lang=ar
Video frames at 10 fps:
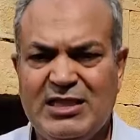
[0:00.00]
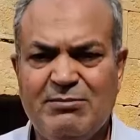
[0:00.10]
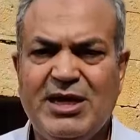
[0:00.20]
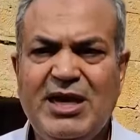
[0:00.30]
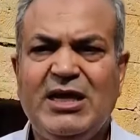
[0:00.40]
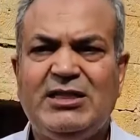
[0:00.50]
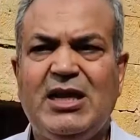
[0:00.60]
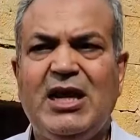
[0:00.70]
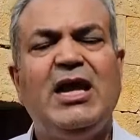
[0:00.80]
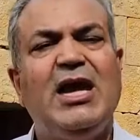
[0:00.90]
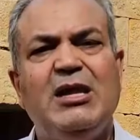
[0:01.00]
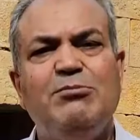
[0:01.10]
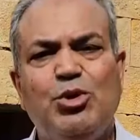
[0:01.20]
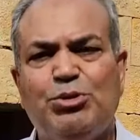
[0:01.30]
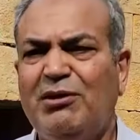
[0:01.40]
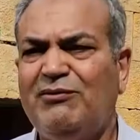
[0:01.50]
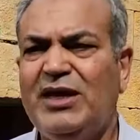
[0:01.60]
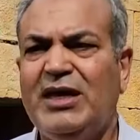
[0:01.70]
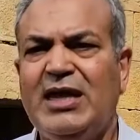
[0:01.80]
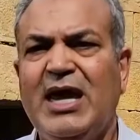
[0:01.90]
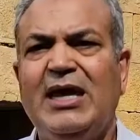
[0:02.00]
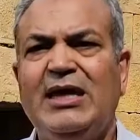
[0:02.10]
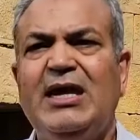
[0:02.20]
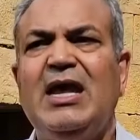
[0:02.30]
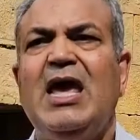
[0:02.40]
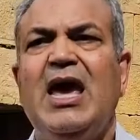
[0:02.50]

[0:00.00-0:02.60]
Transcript: من الناحية التاريخية لم يثبت فيه نهائيا